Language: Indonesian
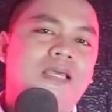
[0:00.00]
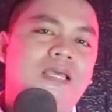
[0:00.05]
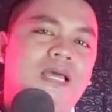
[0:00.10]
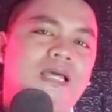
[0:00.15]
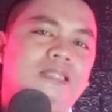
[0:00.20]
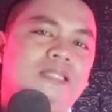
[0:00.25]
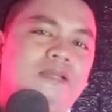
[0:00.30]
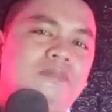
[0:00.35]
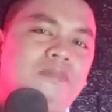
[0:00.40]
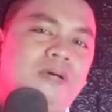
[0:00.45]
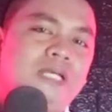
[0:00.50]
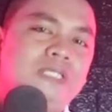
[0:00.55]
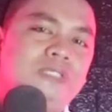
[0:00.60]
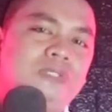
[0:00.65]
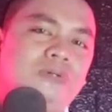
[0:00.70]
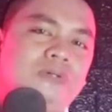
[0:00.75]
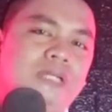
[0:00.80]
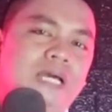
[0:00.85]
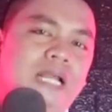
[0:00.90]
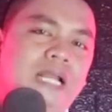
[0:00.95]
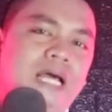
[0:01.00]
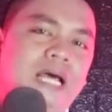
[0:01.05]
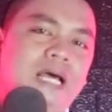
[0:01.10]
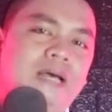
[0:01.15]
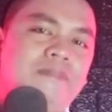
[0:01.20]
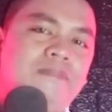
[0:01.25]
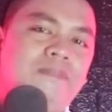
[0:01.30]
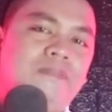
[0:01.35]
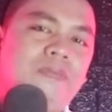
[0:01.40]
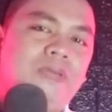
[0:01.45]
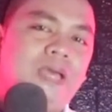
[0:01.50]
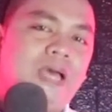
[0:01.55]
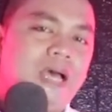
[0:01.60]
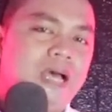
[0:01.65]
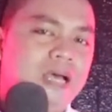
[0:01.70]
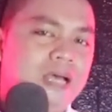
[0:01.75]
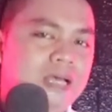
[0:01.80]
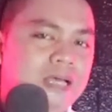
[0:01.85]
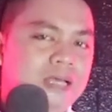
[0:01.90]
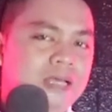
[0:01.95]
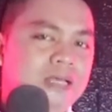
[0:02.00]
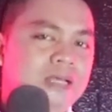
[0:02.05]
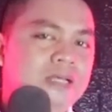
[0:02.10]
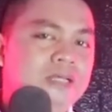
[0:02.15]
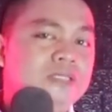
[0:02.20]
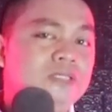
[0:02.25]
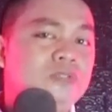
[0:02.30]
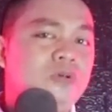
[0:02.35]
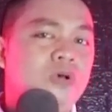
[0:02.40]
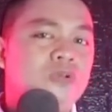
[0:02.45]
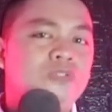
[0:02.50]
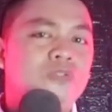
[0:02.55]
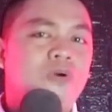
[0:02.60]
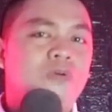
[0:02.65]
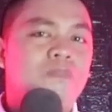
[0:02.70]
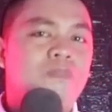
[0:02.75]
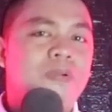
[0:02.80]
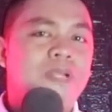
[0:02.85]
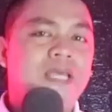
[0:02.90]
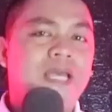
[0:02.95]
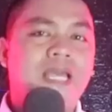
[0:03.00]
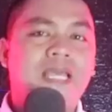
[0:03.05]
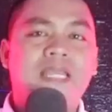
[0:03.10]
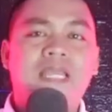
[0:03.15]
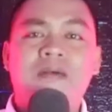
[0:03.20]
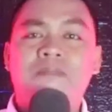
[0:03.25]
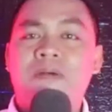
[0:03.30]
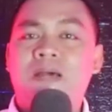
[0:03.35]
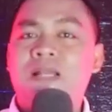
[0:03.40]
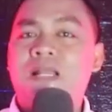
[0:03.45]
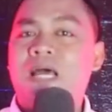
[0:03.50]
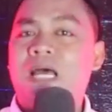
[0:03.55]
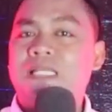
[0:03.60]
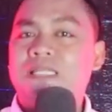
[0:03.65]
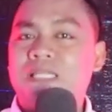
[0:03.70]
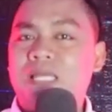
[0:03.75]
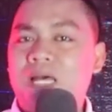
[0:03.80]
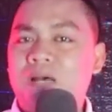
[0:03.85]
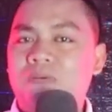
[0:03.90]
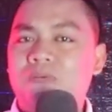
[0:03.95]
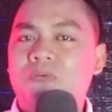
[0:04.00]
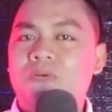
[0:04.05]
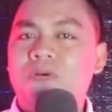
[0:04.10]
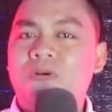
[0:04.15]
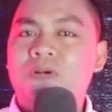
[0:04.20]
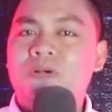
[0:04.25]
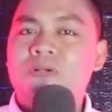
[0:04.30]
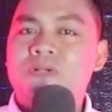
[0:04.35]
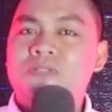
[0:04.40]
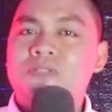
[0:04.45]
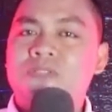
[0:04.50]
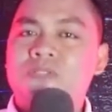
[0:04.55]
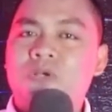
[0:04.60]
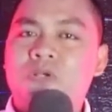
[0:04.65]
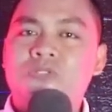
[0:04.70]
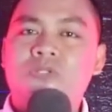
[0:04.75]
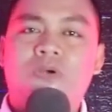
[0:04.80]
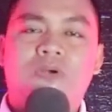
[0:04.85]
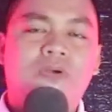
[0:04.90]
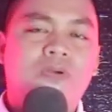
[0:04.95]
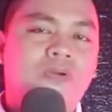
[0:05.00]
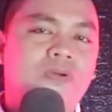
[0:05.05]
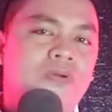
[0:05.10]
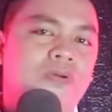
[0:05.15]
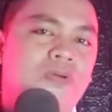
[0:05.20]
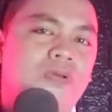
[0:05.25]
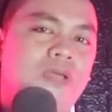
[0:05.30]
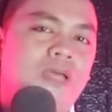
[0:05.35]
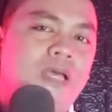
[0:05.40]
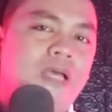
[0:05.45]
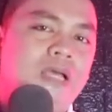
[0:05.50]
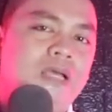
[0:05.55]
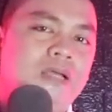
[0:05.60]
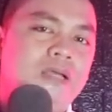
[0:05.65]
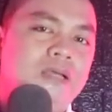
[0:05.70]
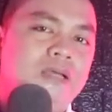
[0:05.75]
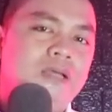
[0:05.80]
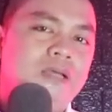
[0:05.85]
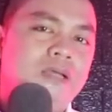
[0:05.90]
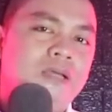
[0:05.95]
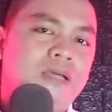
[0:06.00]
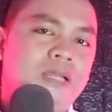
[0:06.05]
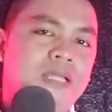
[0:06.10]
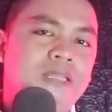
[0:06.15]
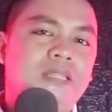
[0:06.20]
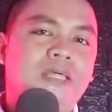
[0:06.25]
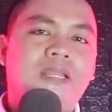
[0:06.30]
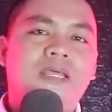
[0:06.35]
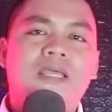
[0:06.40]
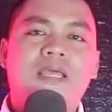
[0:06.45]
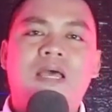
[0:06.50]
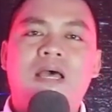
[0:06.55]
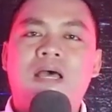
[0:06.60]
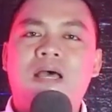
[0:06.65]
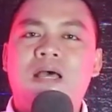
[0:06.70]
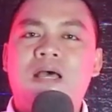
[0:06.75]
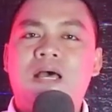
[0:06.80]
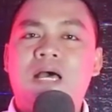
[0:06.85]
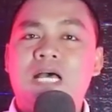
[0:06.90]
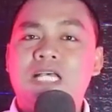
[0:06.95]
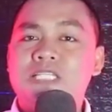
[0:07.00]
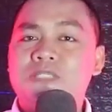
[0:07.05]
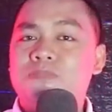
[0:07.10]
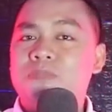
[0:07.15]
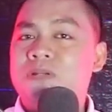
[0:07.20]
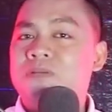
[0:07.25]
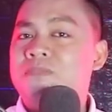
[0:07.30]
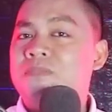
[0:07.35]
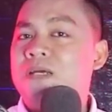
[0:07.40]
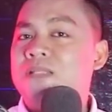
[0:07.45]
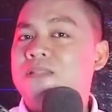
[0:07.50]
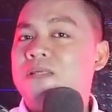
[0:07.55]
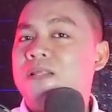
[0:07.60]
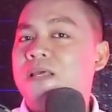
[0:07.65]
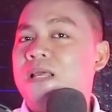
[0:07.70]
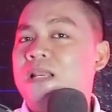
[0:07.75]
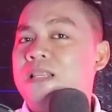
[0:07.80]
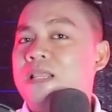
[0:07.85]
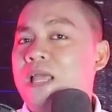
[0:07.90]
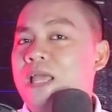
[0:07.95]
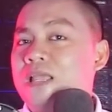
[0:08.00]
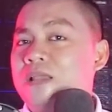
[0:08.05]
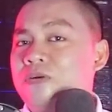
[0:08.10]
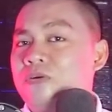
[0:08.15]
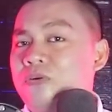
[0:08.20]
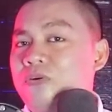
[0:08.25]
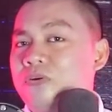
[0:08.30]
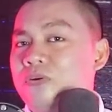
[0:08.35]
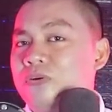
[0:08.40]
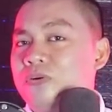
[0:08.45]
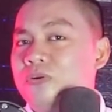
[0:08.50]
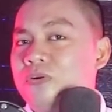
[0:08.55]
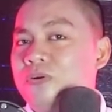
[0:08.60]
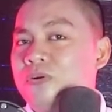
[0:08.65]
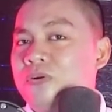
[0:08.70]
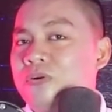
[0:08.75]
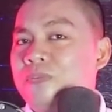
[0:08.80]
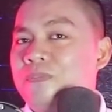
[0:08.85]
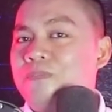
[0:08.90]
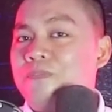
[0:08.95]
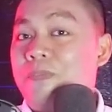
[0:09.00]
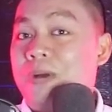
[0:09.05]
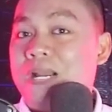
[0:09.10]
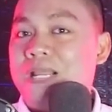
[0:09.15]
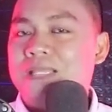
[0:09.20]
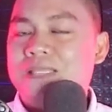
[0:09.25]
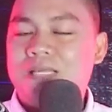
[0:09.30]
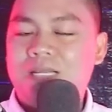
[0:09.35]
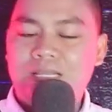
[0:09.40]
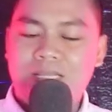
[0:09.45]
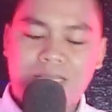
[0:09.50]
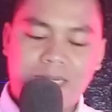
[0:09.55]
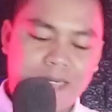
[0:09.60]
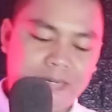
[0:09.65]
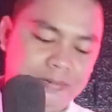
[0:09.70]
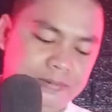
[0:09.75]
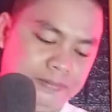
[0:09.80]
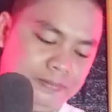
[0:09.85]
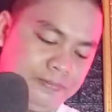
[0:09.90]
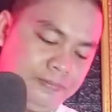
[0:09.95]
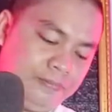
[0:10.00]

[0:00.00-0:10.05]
ya termasuk dalam ya sosok pria idaman atau sosok ya kriteria husband materialnya Haiku? Mari kita lihat.